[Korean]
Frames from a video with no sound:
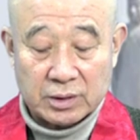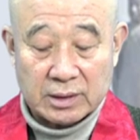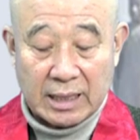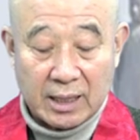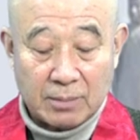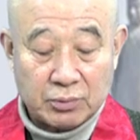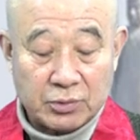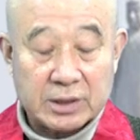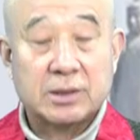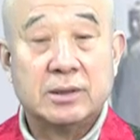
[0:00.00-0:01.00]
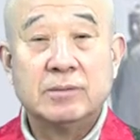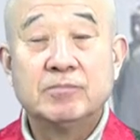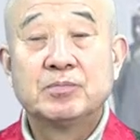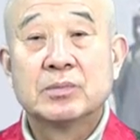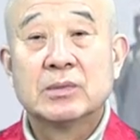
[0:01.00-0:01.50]
나가프로에서
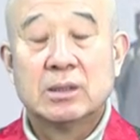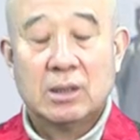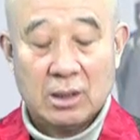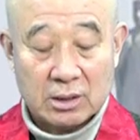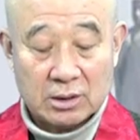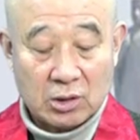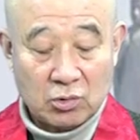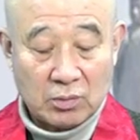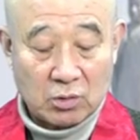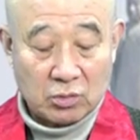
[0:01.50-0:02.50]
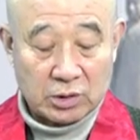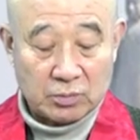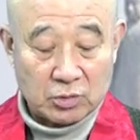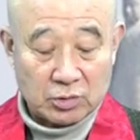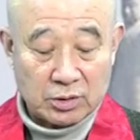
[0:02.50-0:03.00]

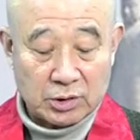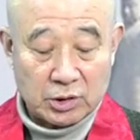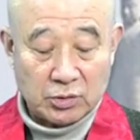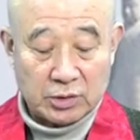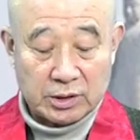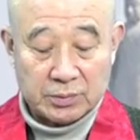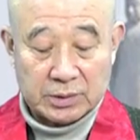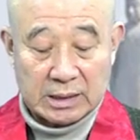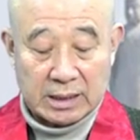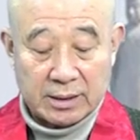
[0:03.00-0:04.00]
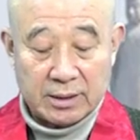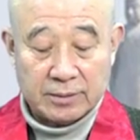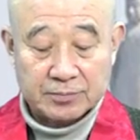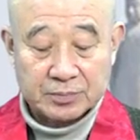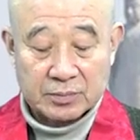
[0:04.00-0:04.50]
1956년 10월
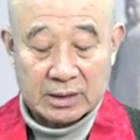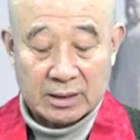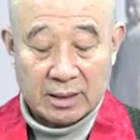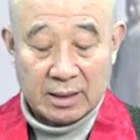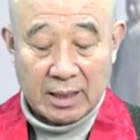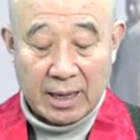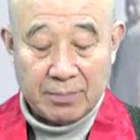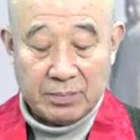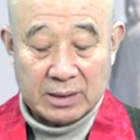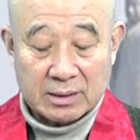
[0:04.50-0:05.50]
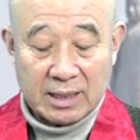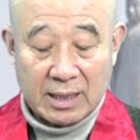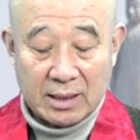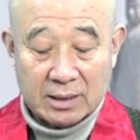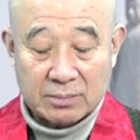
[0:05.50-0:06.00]
14일
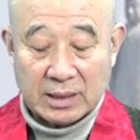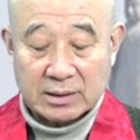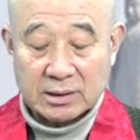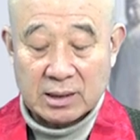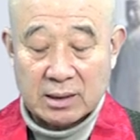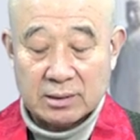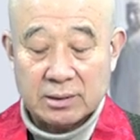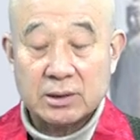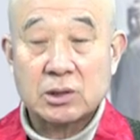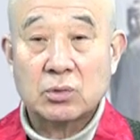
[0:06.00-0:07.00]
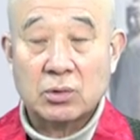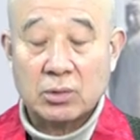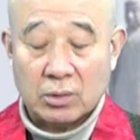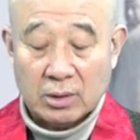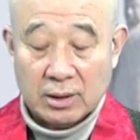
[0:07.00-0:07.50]
안베드카르 박사의
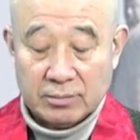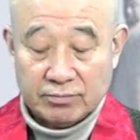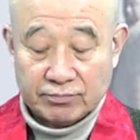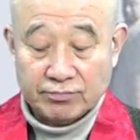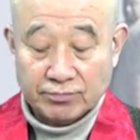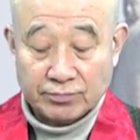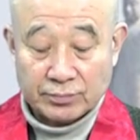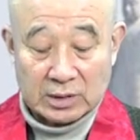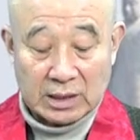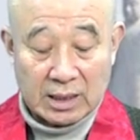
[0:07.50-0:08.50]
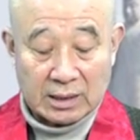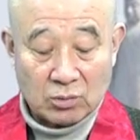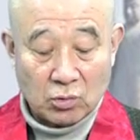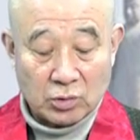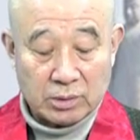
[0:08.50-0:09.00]
지도로 약 한
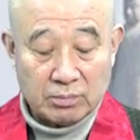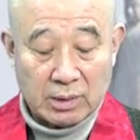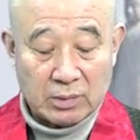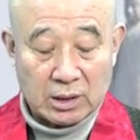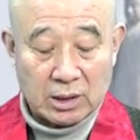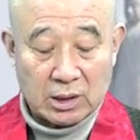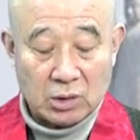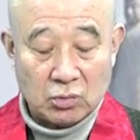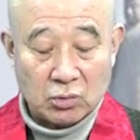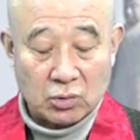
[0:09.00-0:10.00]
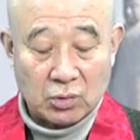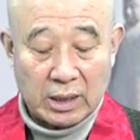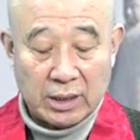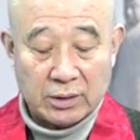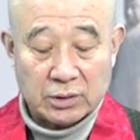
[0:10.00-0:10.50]
50만 명의 힌두교
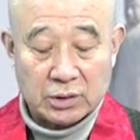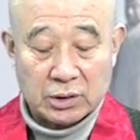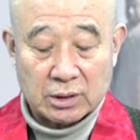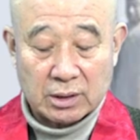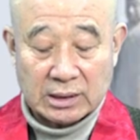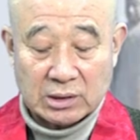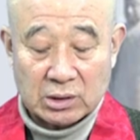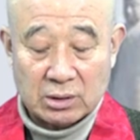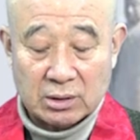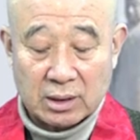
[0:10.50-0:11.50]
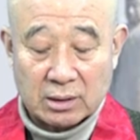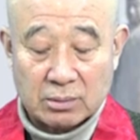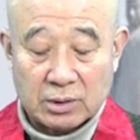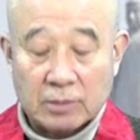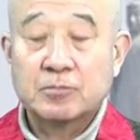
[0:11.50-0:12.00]
하위 지정 카스트
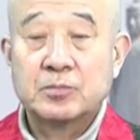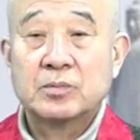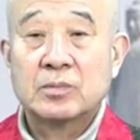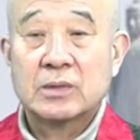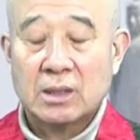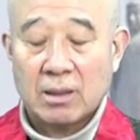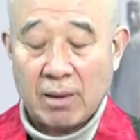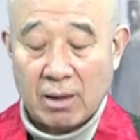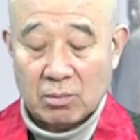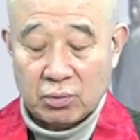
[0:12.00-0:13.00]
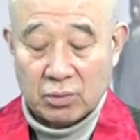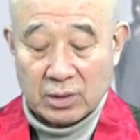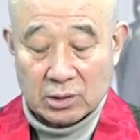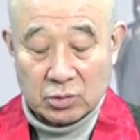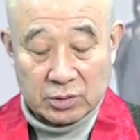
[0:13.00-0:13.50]
계급인
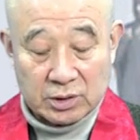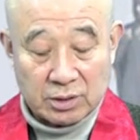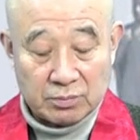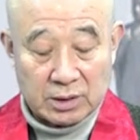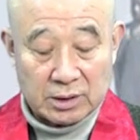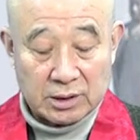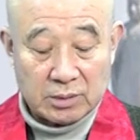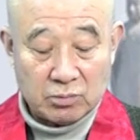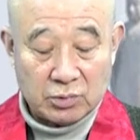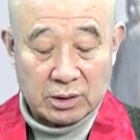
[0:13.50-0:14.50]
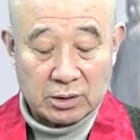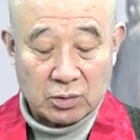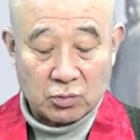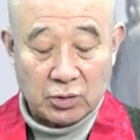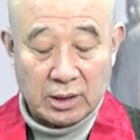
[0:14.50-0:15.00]
불가족 천민의 신분에서
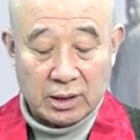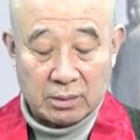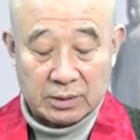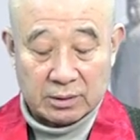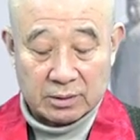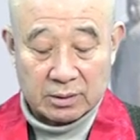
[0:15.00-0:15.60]
굴레를 벗는